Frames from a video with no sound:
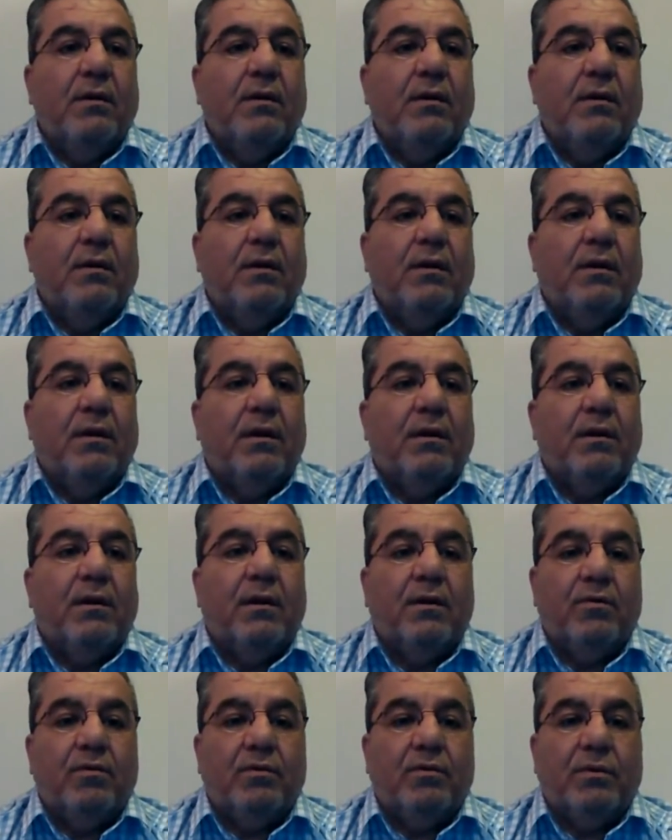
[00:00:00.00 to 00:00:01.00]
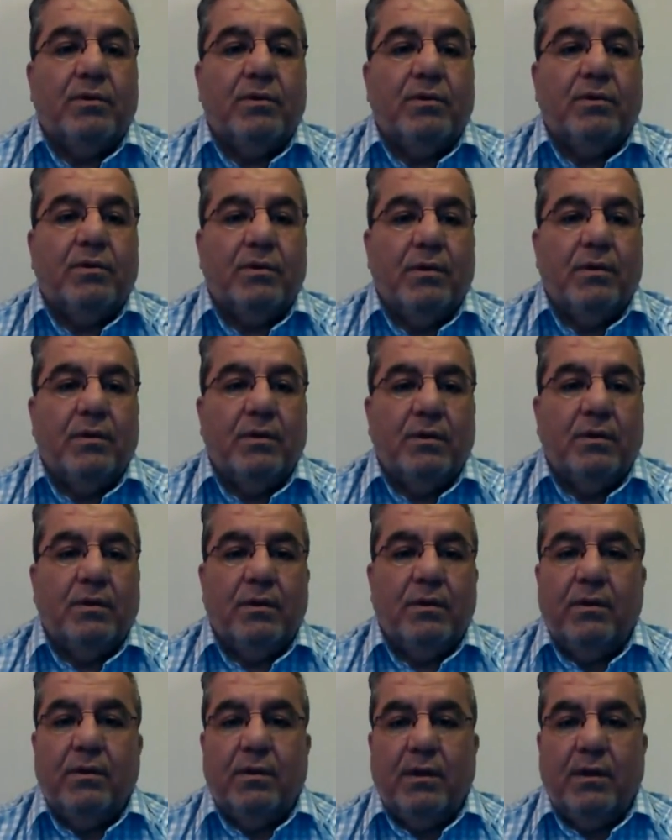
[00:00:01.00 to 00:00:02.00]
الهانج أوت
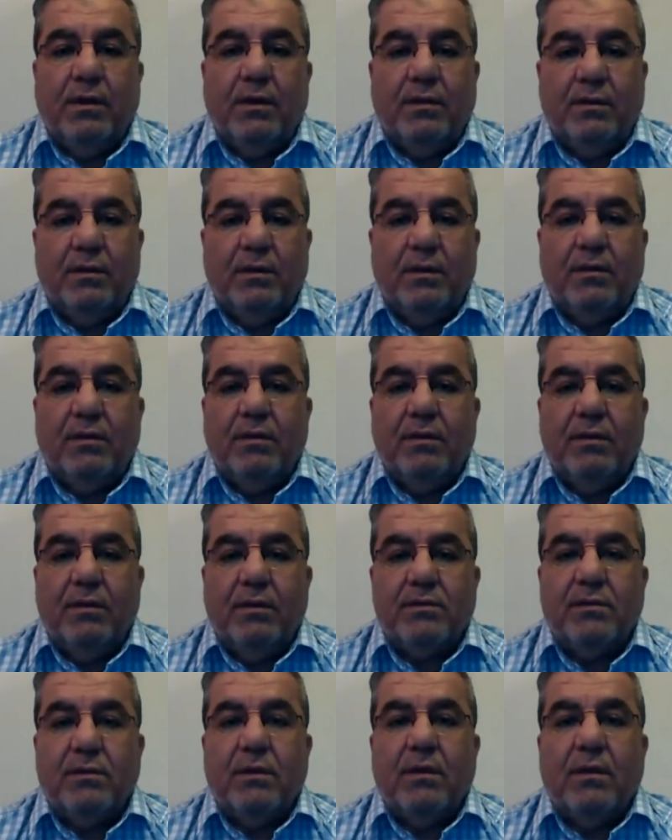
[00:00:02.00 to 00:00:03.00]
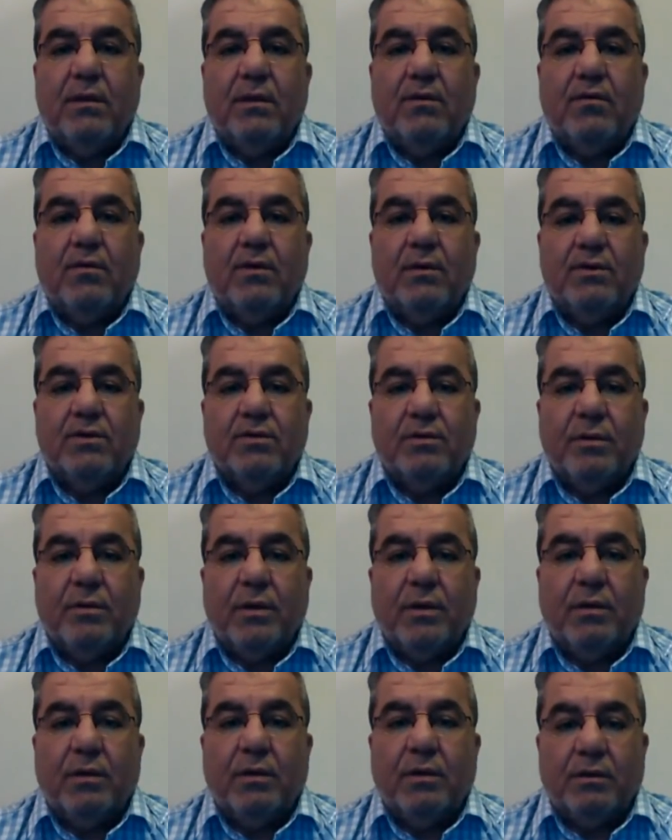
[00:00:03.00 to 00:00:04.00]
آه، حتى تنزله كل شوي
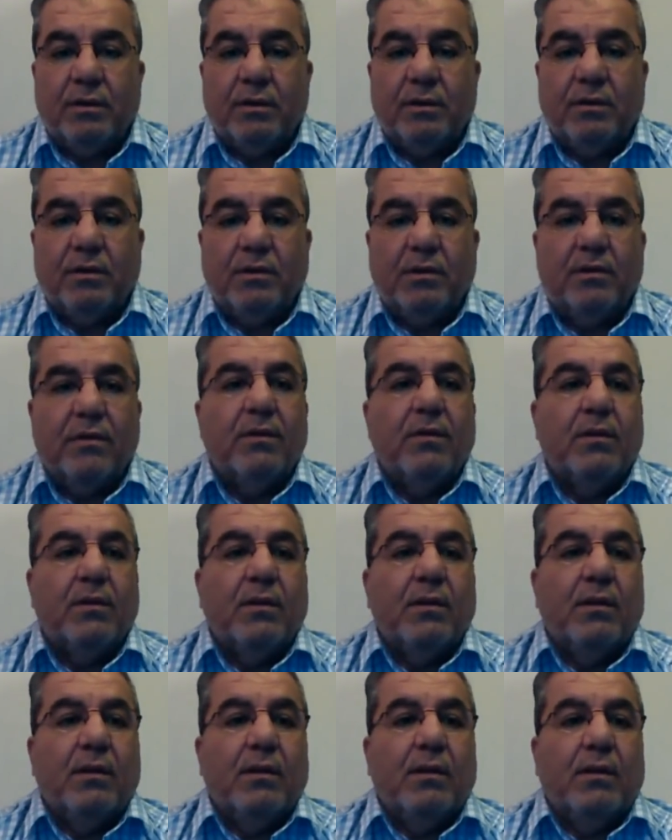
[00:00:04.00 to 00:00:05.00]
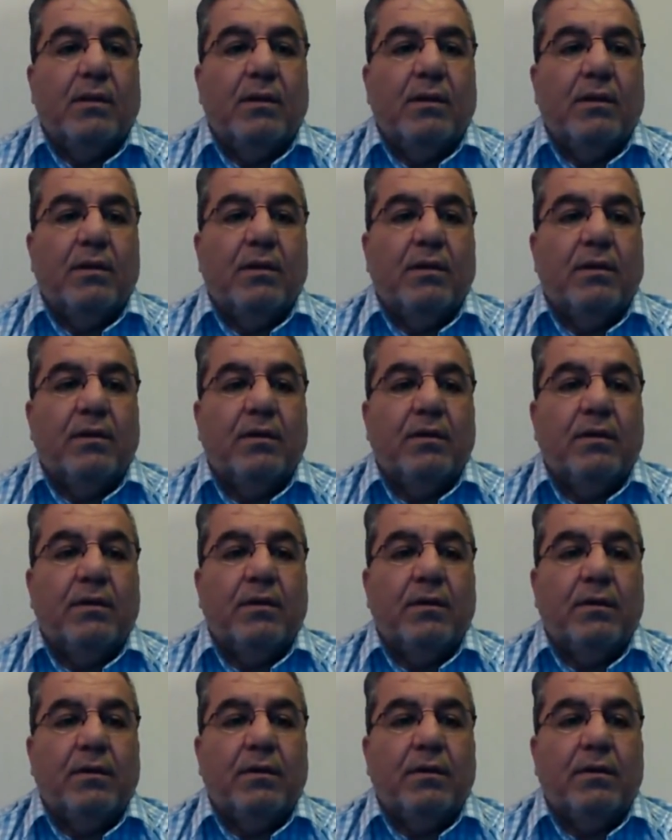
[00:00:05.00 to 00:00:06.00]
إذا تقدر
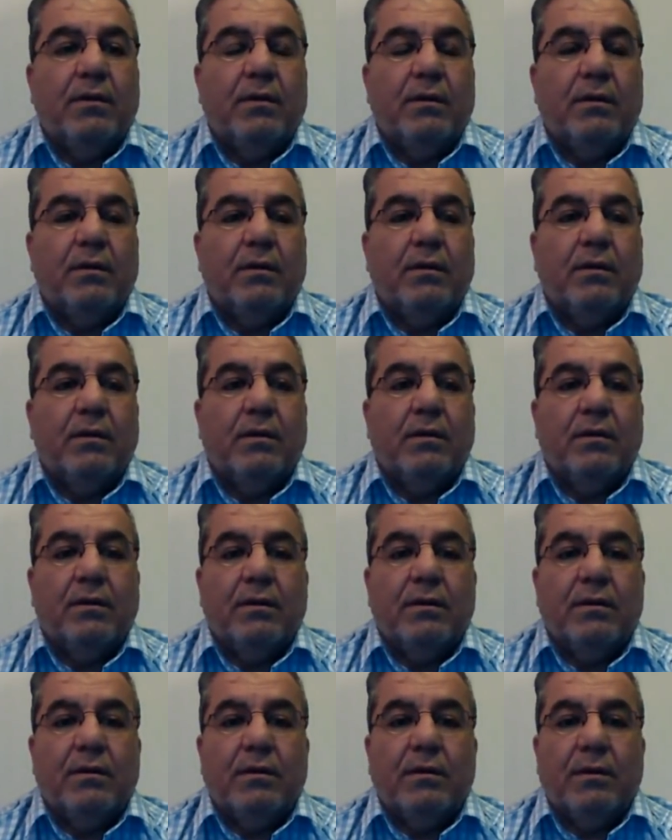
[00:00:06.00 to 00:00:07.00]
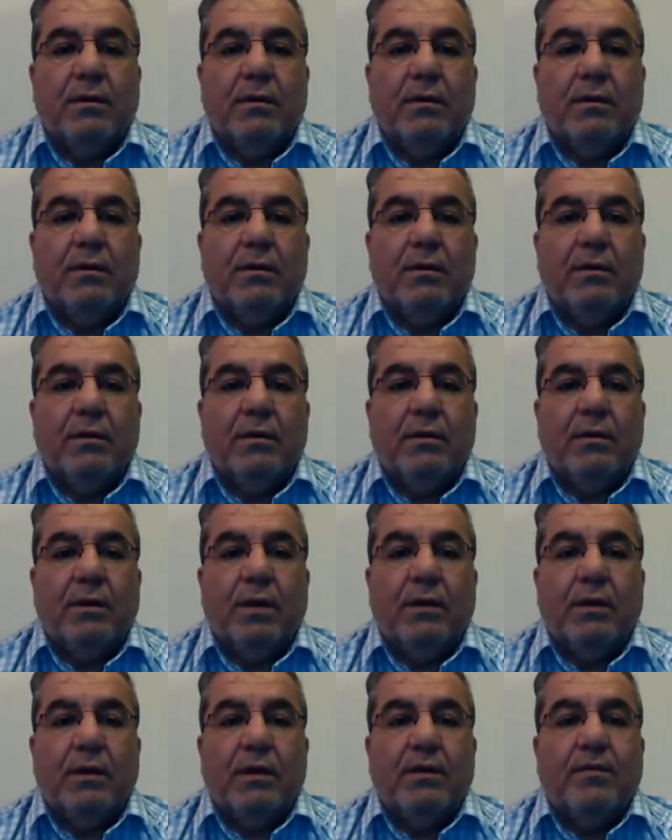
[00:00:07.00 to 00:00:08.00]
آه،
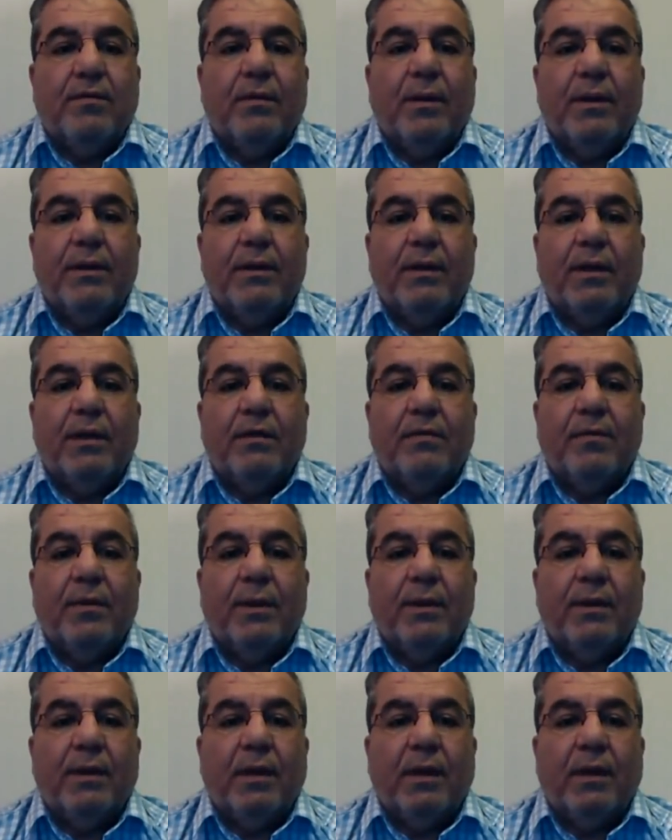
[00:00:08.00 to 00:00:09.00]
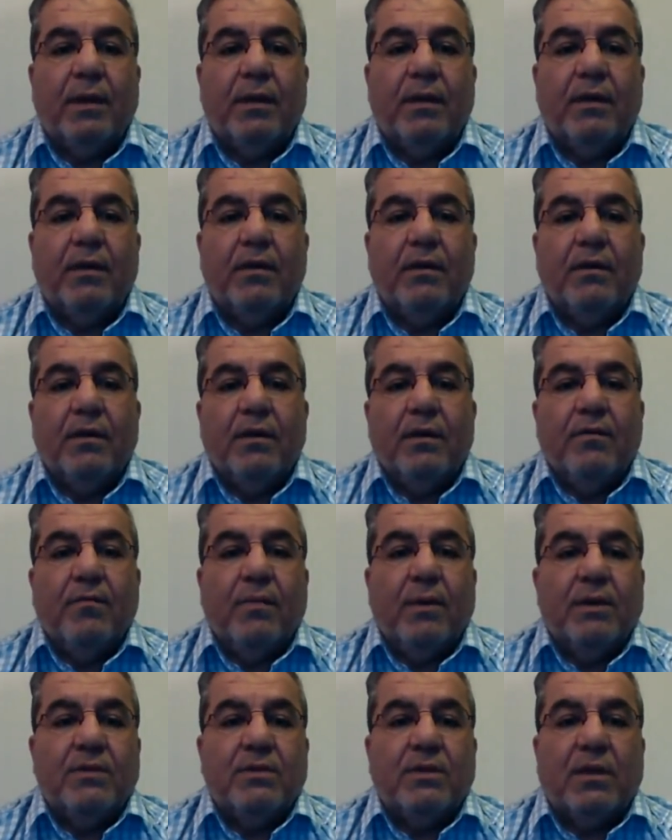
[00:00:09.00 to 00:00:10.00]
يعني أتمنى أتمنى يعني
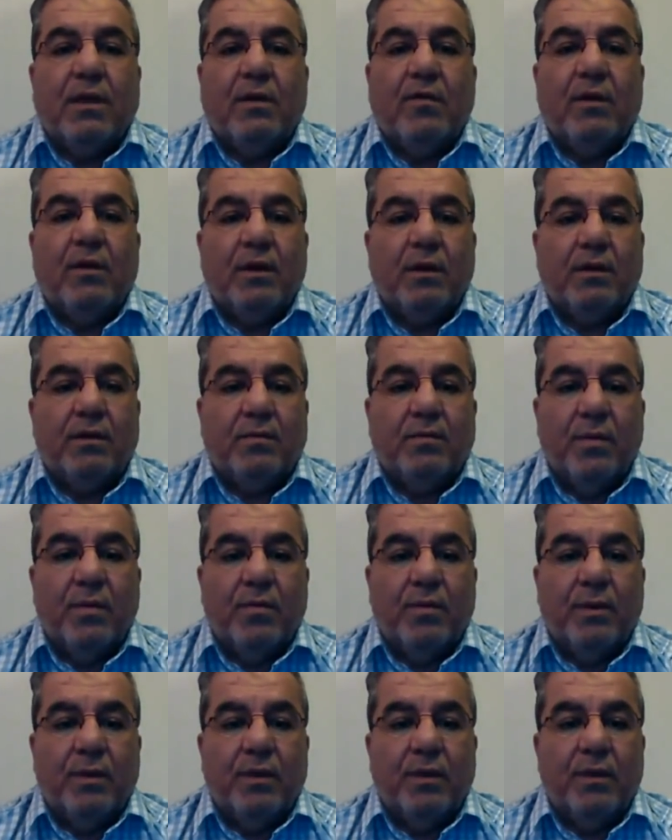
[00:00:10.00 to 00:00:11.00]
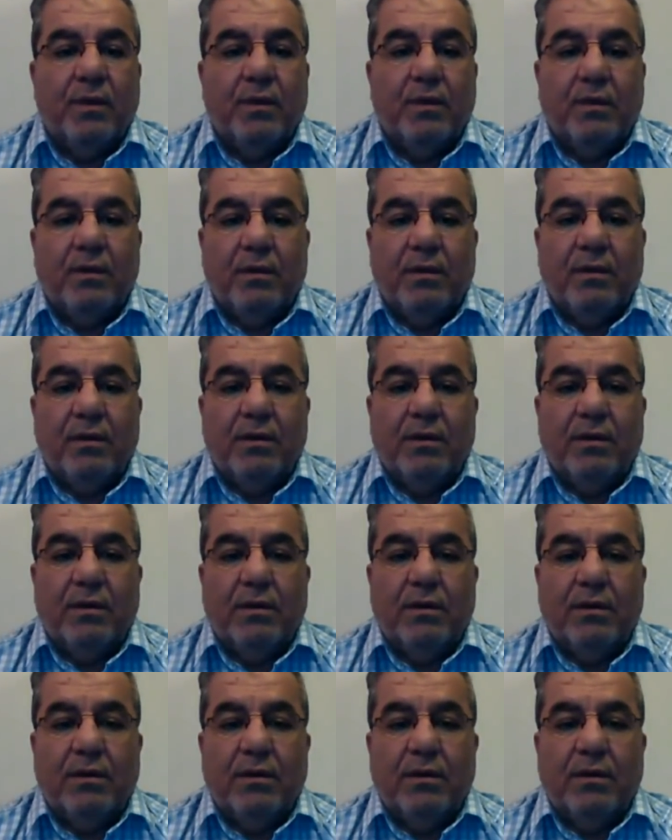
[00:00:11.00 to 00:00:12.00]
بأسرع وقت ممكن
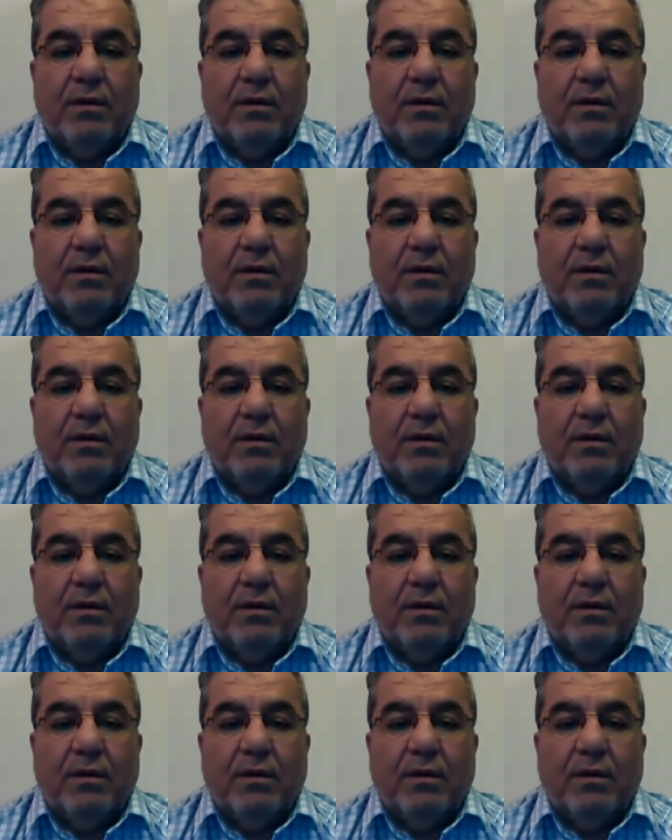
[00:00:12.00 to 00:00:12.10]
آه،